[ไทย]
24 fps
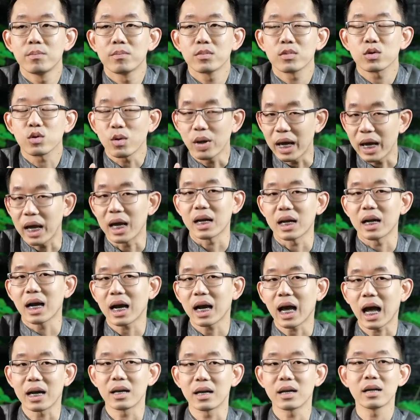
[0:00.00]
ตัวเองแล้ว
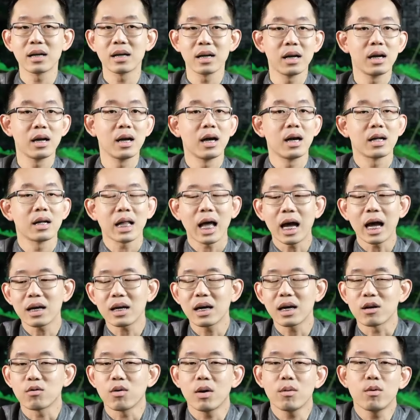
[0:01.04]
กันถ้า
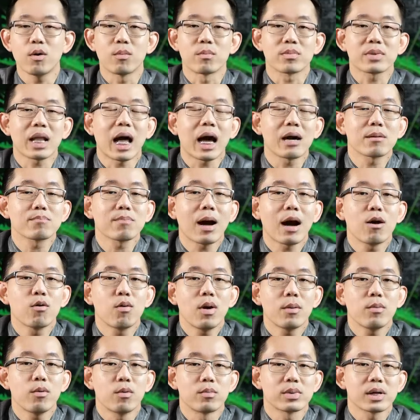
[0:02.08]
เกิดว่าผมตั้งเป้า
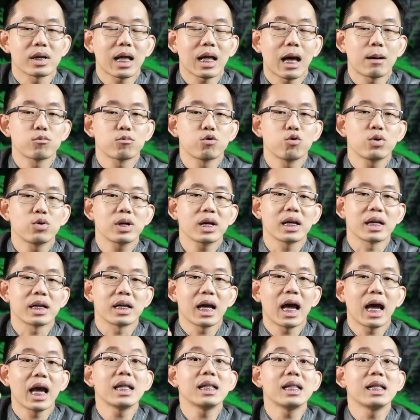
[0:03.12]
ว่าผมจะทำธุรกิจ
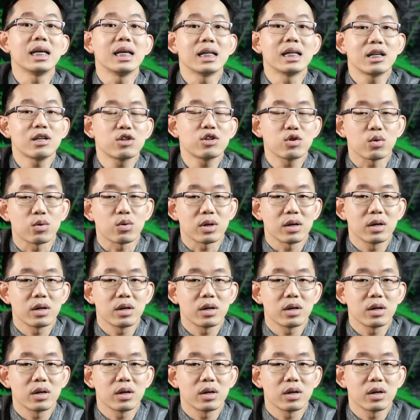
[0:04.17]
ให้ดีที่สุด